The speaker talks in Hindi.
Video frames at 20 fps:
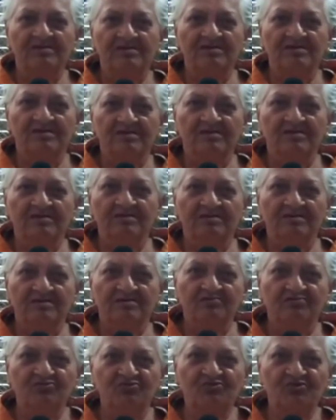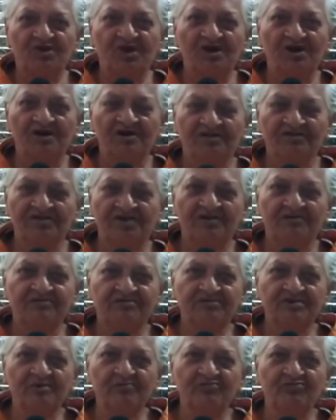पूरा अंदर
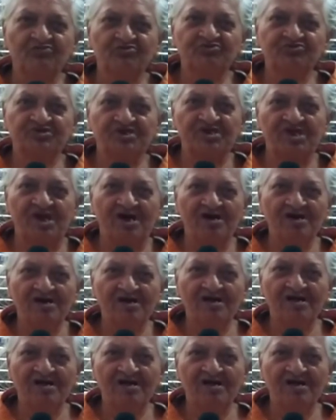सब घुस गया